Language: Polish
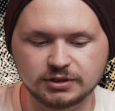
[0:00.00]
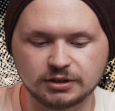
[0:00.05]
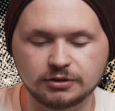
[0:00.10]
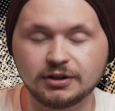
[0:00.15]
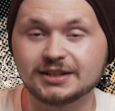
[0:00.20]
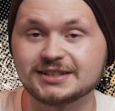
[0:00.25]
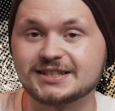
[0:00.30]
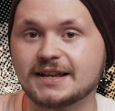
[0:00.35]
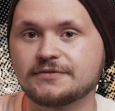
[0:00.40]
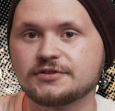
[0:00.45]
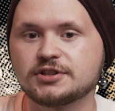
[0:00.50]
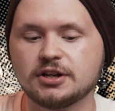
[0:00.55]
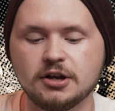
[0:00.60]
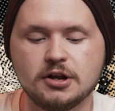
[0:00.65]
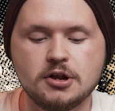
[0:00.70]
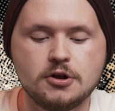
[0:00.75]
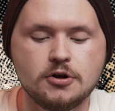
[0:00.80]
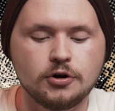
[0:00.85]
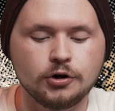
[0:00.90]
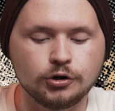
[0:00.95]
tego jak zawsze
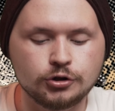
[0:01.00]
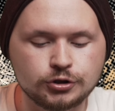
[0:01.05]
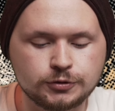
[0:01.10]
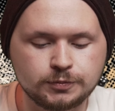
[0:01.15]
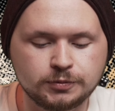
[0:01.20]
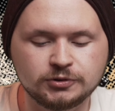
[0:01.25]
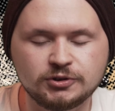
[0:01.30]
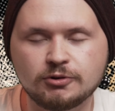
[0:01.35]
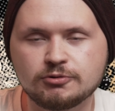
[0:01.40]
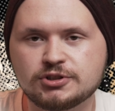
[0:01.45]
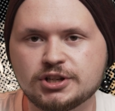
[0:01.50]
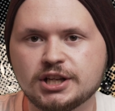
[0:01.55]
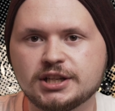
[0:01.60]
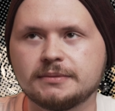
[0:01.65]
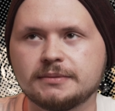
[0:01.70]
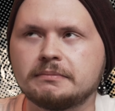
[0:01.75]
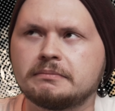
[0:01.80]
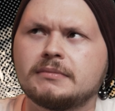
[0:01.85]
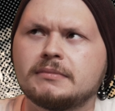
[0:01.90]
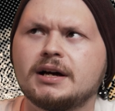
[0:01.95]

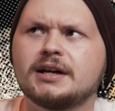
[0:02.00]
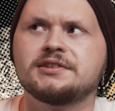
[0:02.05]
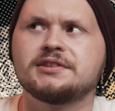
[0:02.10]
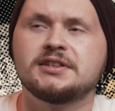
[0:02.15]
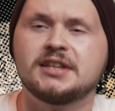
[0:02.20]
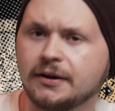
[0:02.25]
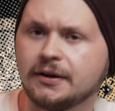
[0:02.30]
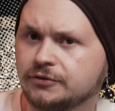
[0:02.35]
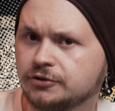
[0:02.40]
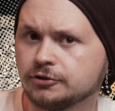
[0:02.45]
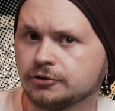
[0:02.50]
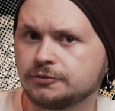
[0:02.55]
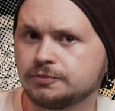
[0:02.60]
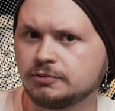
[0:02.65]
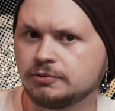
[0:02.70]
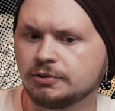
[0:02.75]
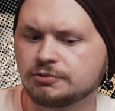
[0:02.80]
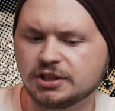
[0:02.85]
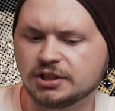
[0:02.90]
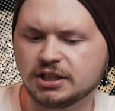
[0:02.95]
odpudełczeniem, a dawno
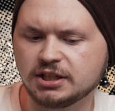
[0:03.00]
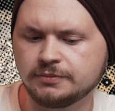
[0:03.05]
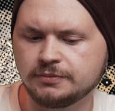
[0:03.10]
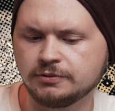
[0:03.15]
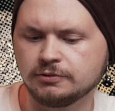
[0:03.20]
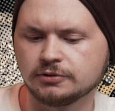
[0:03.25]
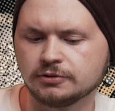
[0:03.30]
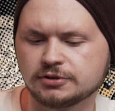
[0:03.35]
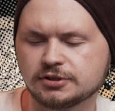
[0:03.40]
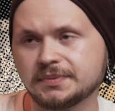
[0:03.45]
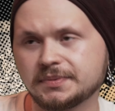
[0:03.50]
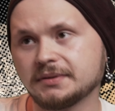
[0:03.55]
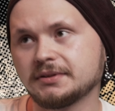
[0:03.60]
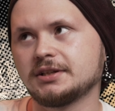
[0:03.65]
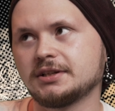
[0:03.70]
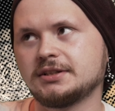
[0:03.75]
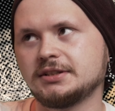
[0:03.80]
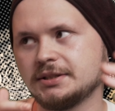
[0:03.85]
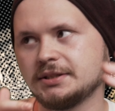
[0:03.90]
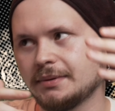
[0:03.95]
odpudełczenia nie było. Co
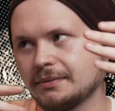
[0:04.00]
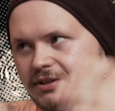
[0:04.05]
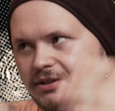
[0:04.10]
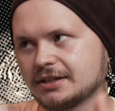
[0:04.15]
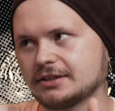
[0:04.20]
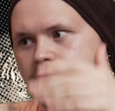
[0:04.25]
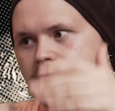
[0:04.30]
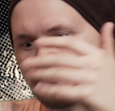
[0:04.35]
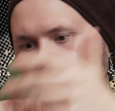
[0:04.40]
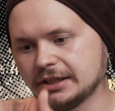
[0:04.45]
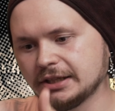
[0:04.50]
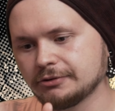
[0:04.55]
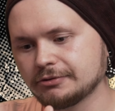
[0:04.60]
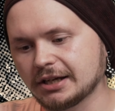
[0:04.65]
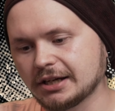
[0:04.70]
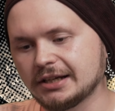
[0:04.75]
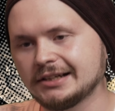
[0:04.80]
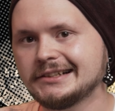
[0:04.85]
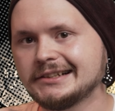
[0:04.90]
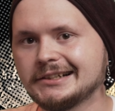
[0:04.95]
prawda nie mam teraz tu
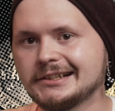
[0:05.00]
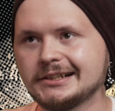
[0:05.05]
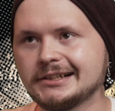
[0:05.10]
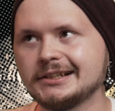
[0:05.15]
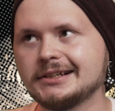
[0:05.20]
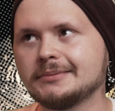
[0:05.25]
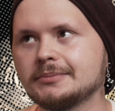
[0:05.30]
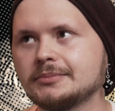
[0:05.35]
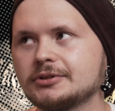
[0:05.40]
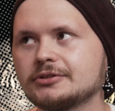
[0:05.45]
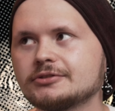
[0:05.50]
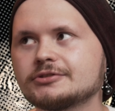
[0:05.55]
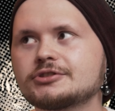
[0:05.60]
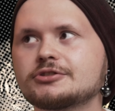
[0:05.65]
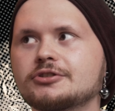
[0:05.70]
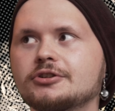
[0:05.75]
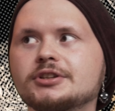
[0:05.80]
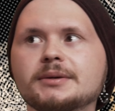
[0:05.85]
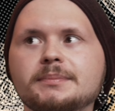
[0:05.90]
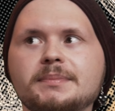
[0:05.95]
pudełka, bo
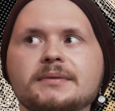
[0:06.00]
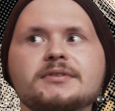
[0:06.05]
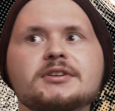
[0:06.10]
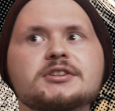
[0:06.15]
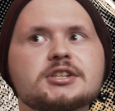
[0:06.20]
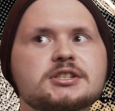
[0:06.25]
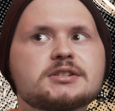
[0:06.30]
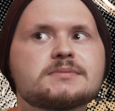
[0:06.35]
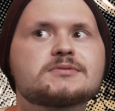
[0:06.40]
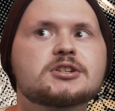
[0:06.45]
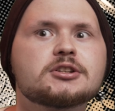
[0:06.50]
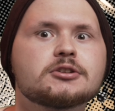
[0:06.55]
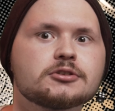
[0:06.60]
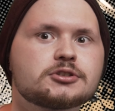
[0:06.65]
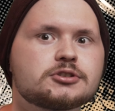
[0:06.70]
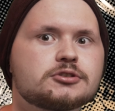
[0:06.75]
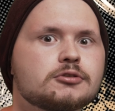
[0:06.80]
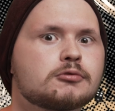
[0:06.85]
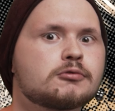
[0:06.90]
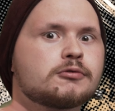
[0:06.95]
szkoda pewna rzecz
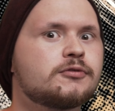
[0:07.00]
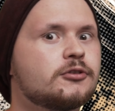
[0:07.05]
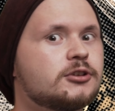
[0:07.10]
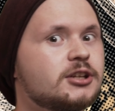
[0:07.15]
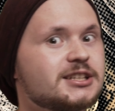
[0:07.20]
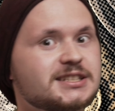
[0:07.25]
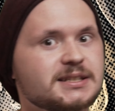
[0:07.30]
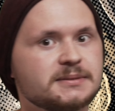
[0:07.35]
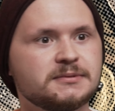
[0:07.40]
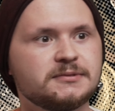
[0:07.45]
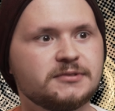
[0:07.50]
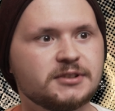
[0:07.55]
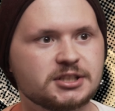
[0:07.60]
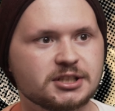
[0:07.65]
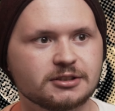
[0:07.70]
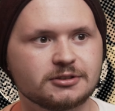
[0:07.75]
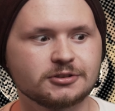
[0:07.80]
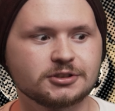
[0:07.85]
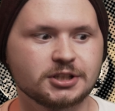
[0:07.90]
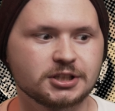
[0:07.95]
przenosić do Gulfona, sami
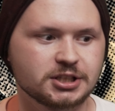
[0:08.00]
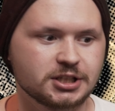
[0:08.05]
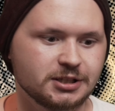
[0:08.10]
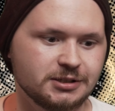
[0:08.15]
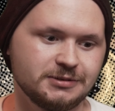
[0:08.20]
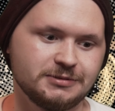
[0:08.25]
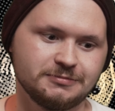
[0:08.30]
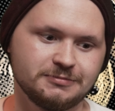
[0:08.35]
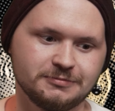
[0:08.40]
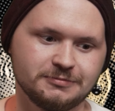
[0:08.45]
wiecie, troszeczkę